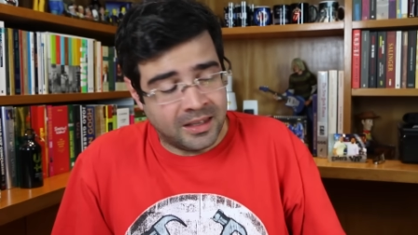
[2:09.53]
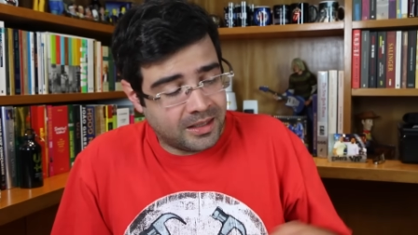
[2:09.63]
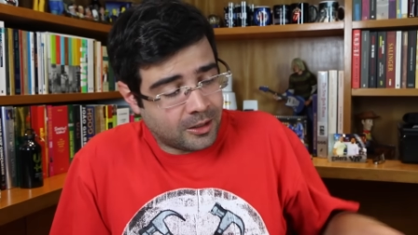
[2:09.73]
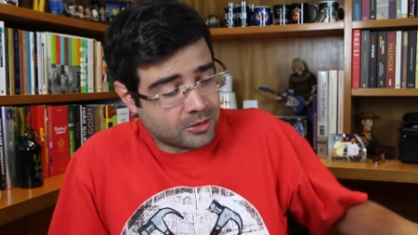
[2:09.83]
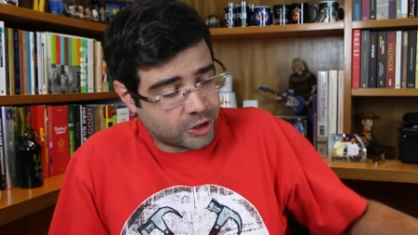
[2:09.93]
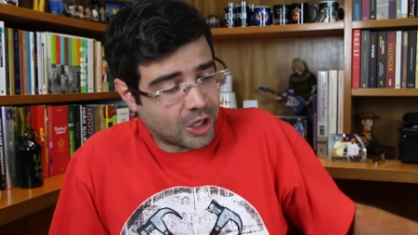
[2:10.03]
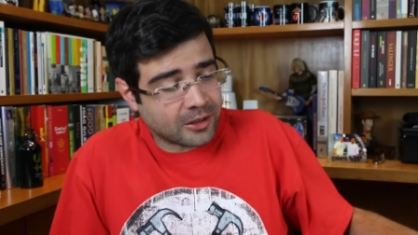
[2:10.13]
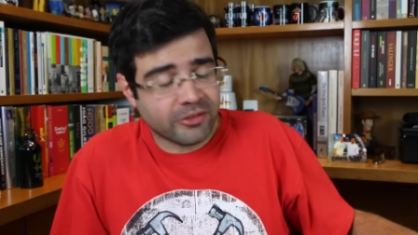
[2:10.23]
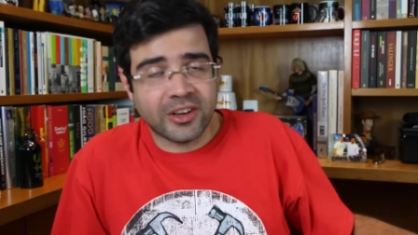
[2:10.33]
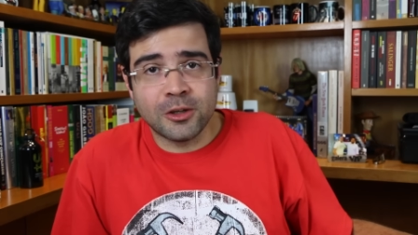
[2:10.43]
E eu, já
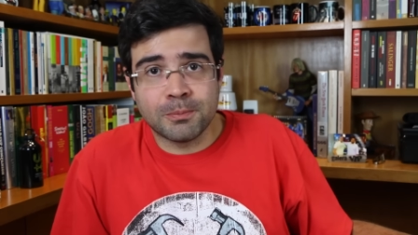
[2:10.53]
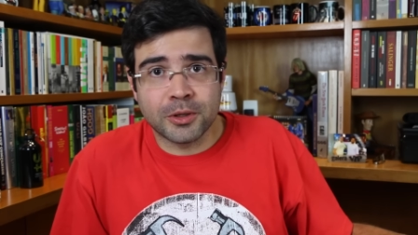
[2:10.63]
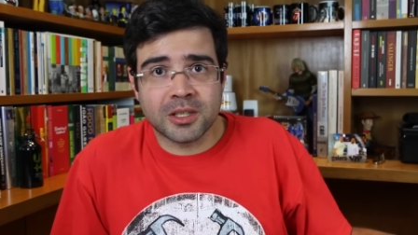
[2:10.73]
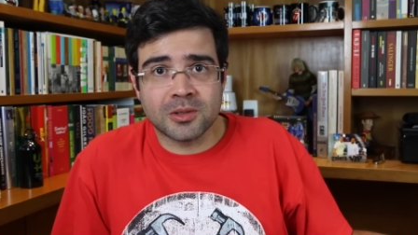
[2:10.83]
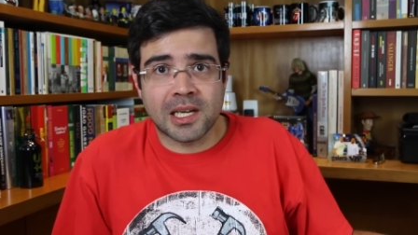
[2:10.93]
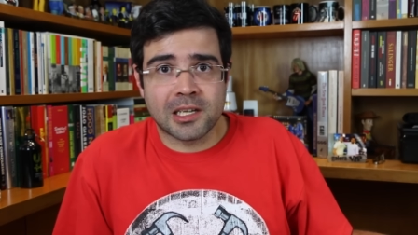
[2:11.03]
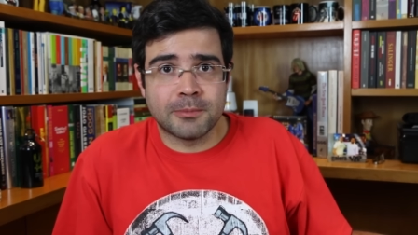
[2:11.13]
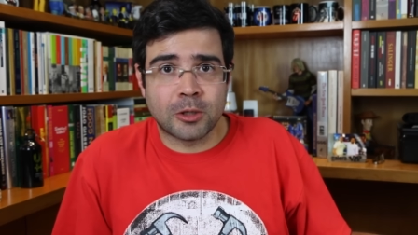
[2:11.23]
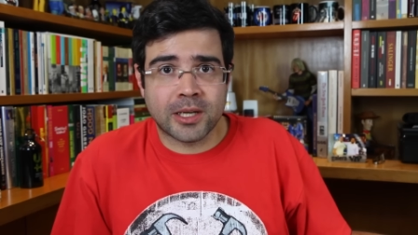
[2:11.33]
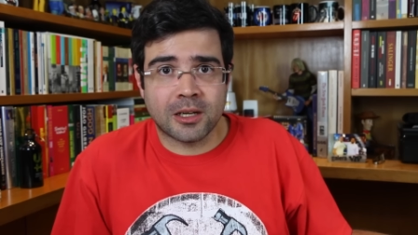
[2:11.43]
que eu falei um pouquinho da
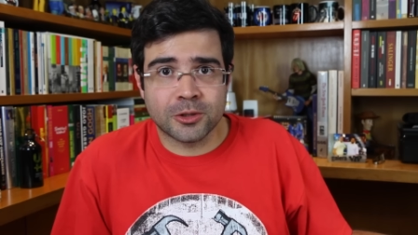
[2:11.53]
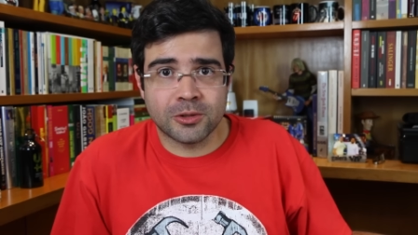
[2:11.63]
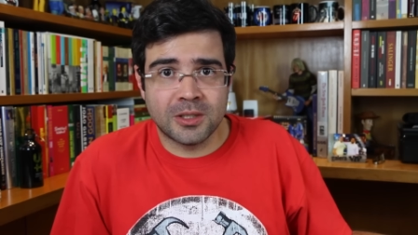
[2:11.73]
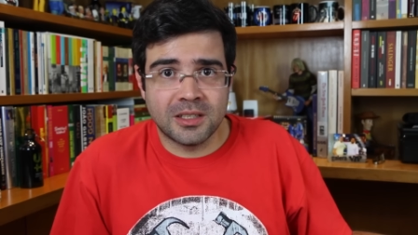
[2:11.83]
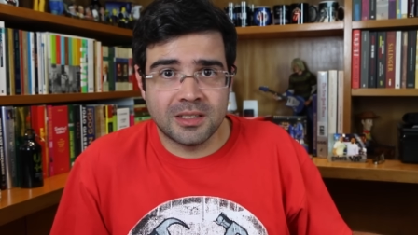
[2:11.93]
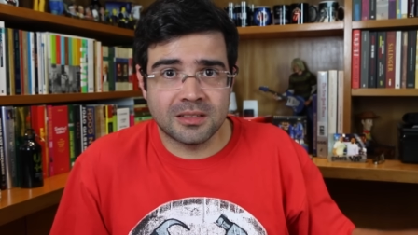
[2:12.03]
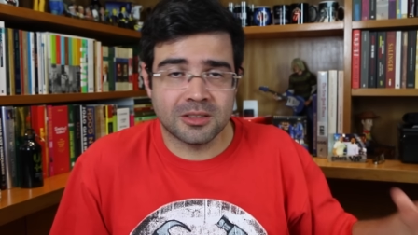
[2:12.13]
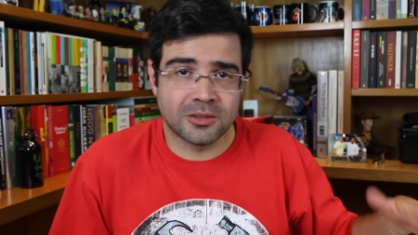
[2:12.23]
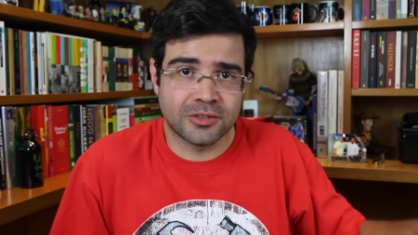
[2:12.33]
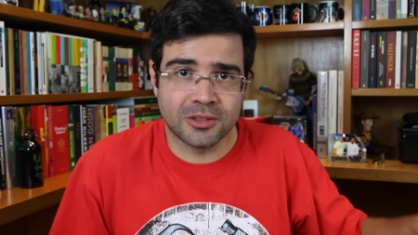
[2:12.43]
Lama ao Caos no
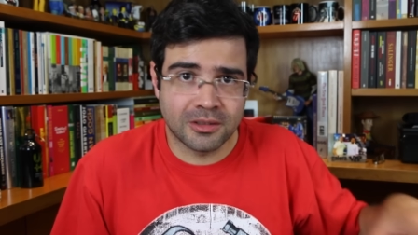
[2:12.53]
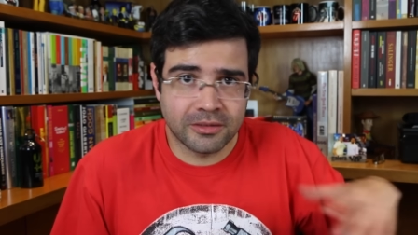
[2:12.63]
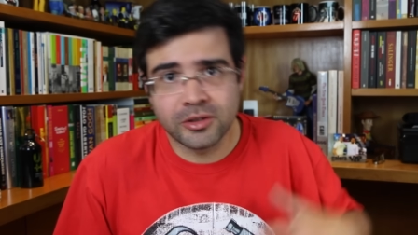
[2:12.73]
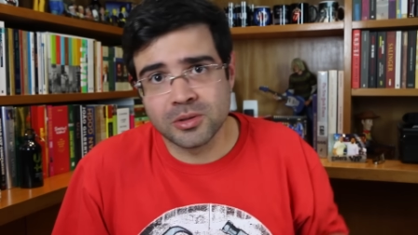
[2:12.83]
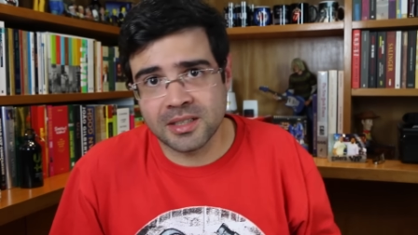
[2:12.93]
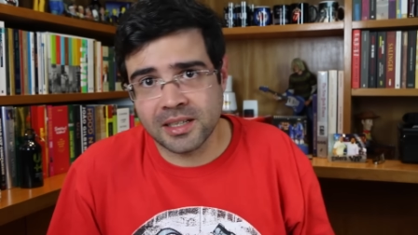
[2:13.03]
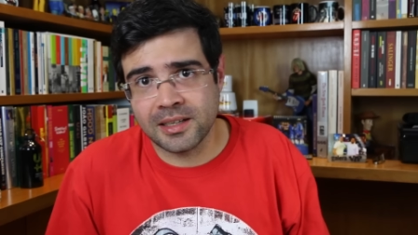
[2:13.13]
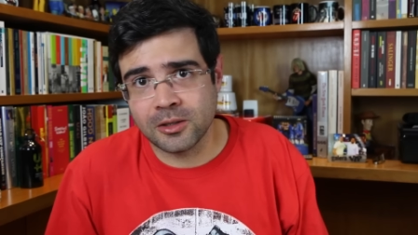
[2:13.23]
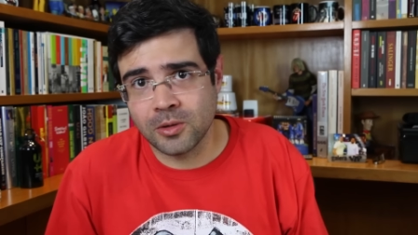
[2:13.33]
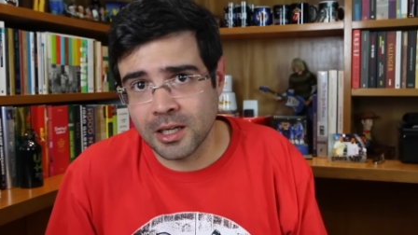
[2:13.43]
início, eu vou voltar
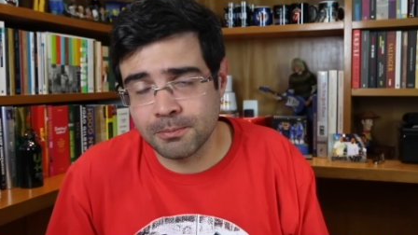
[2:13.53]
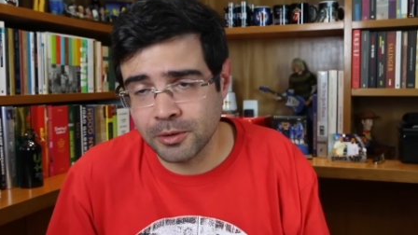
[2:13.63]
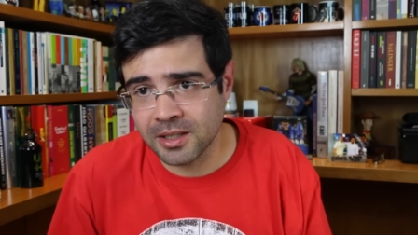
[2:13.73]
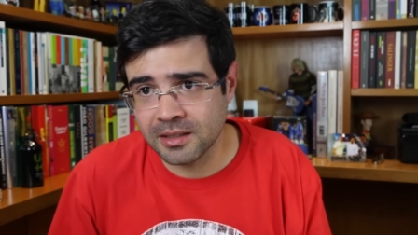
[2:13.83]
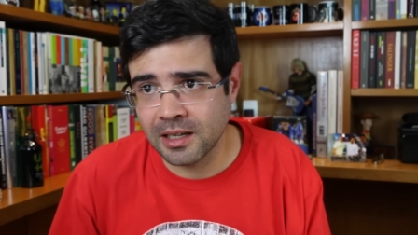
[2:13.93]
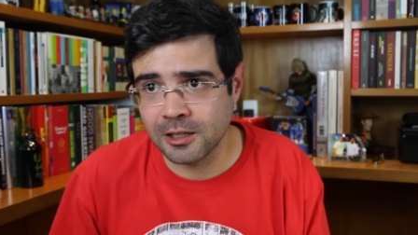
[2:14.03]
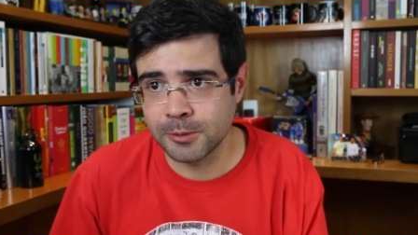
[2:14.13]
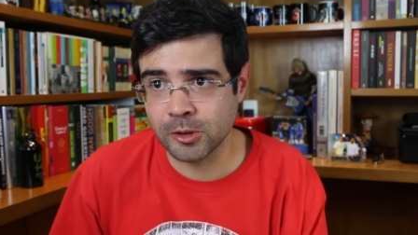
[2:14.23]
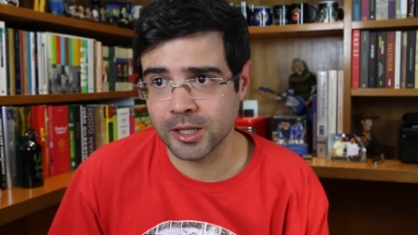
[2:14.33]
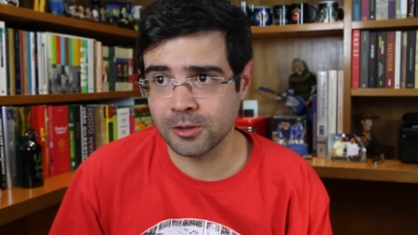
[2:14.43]
ele agora, porque da
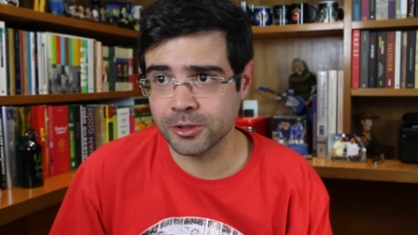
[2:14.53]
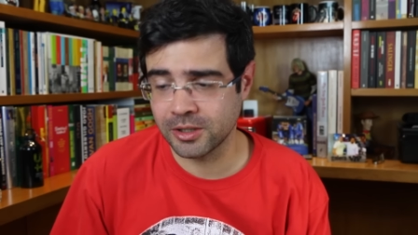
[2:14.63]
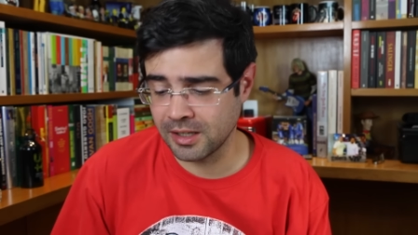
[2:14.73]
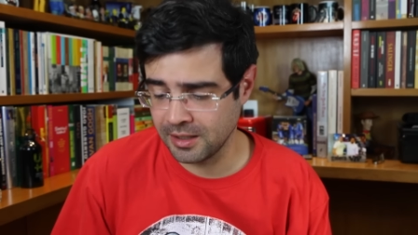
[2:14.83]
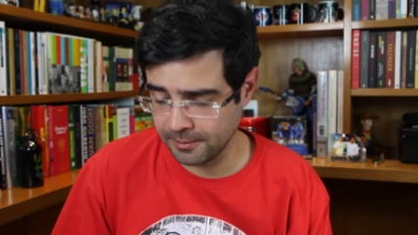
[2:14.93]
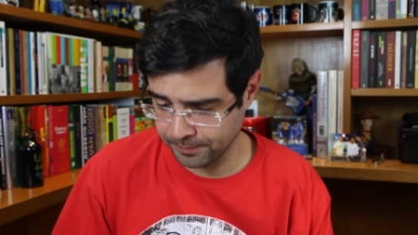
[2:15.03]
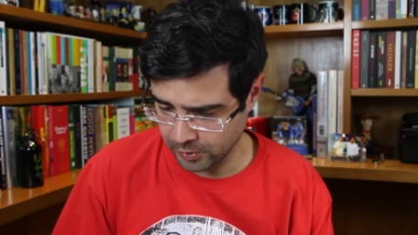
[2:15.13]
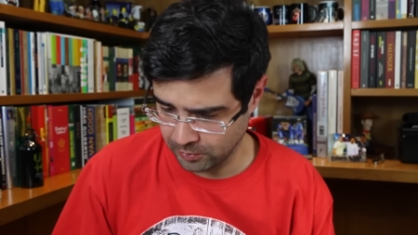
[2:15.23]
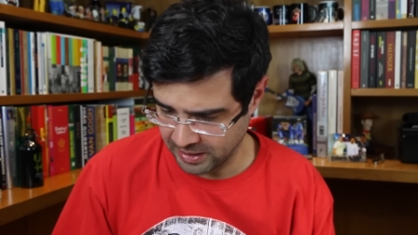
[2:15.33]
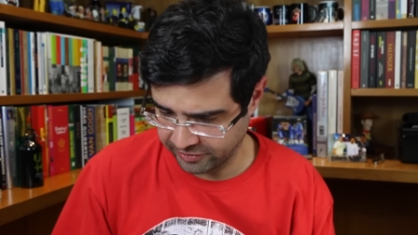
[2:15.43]
Lama ao Caos tem
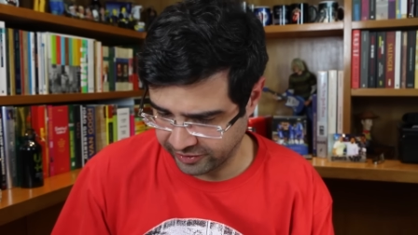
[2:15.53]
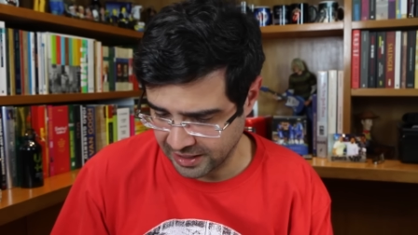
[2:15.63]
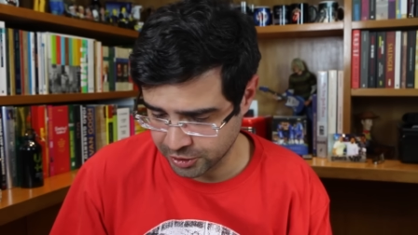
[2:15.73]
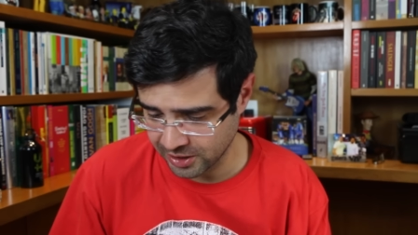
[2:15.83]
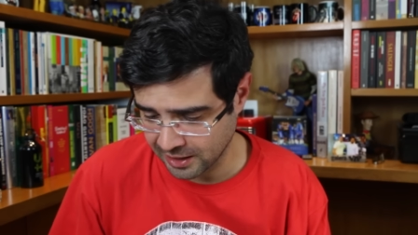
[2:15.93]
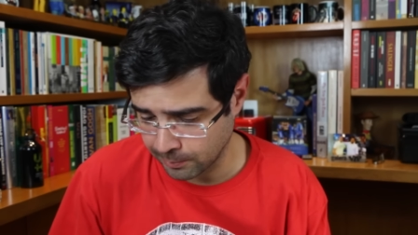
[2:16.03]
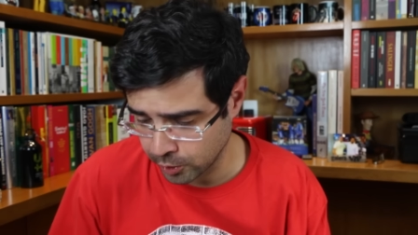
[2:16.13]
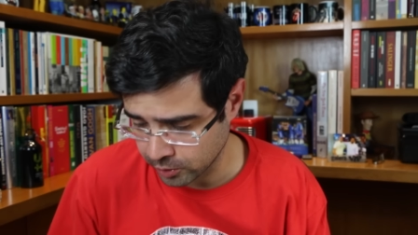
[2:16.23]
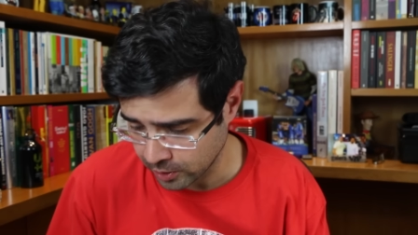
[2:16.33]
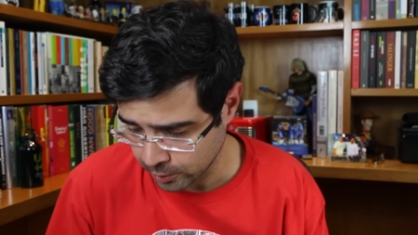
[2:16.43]
uma faixa que é
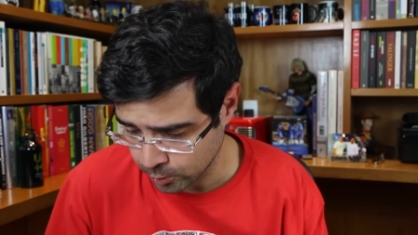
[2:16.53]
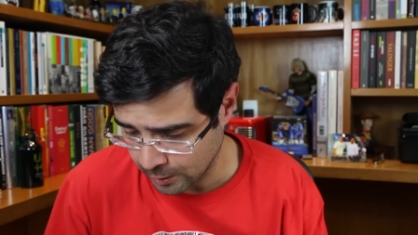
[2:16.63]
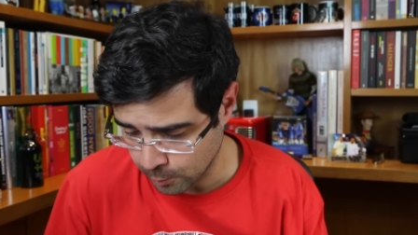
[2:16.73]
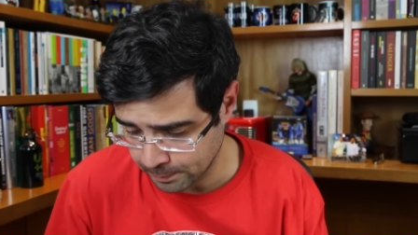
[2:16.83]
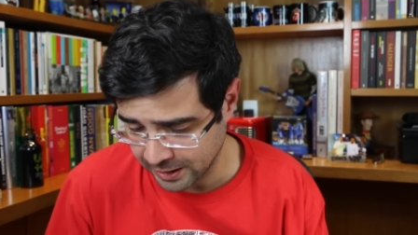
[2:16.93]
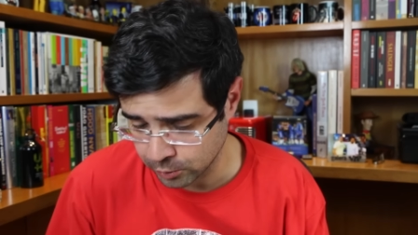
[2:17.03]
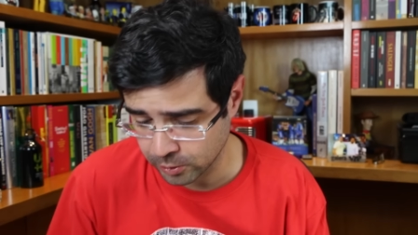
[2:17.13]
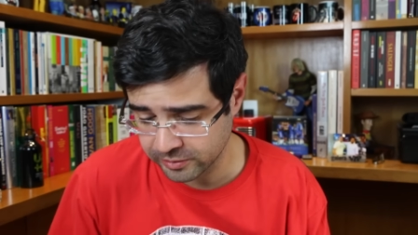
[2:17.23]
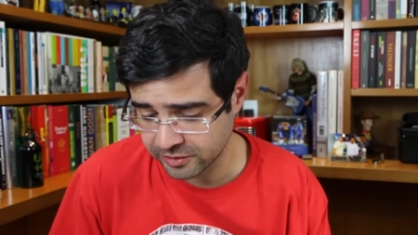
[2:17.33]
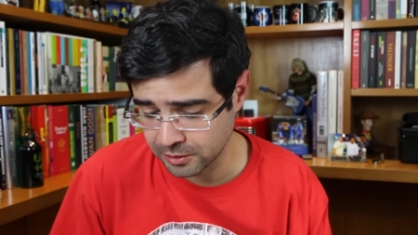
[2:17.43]
monólogo ao pé
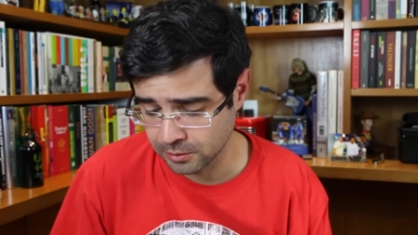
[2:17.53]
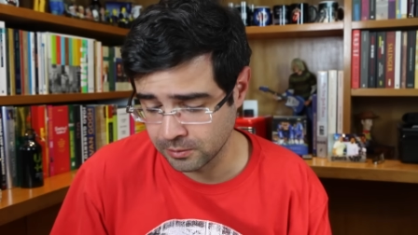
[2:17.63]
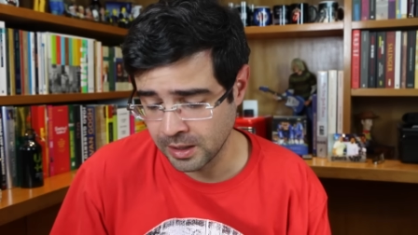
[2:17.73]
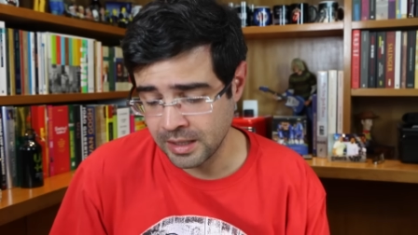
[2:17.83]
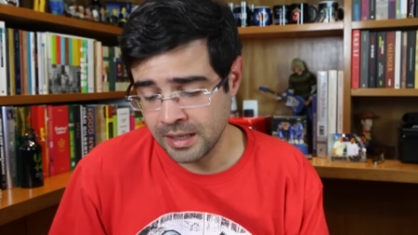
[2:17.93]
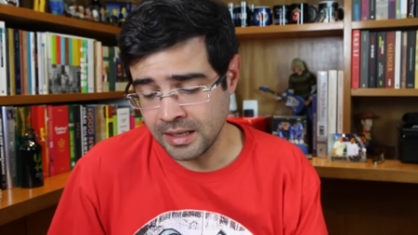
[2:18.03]
do ouvido,